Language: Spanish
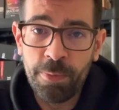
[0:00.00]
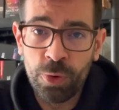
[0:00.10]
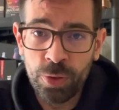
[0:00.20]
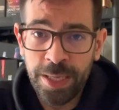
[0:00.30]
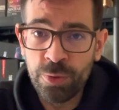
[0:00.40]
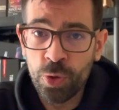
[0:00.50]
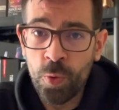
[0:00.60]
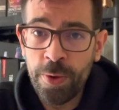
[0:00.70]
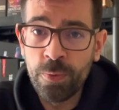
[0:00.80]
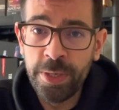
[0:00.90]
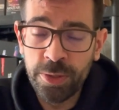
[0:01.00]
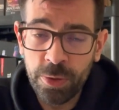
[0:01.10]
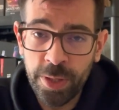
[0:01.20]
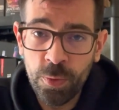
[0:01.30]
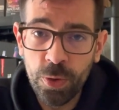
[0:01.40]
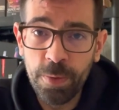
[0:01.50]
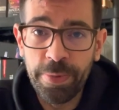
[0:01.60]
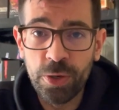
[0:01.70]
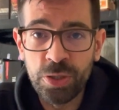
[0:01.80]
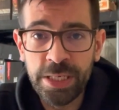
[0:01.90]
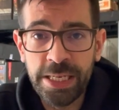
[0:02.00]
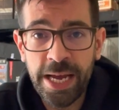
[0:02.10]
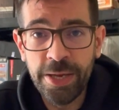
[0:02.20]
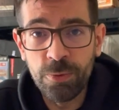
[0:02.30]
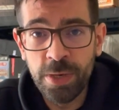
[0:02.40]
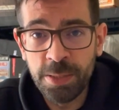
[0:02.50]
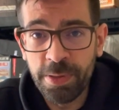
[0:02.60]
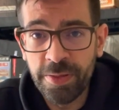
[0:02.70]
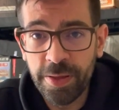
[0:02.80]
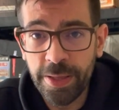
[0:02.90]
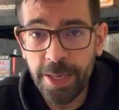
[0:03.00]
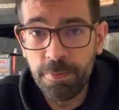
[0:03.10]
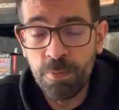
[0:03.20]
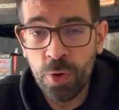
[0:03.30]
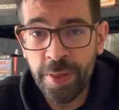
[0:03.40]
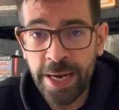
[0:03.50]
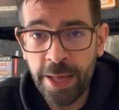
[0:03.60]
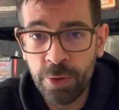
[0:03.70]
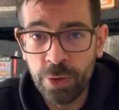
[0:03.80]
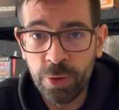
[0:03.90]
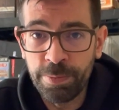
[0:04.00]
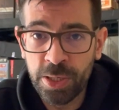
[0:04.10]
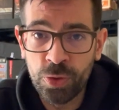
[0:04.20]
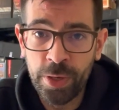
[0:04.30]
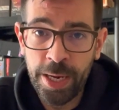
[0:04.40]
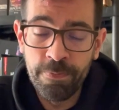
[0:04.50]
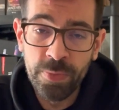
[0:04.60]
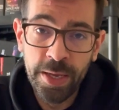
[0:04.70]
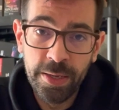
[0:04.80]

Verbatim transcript: Por lo tanto, no hay un director de juego, pero sí hay una especie de moderador o persona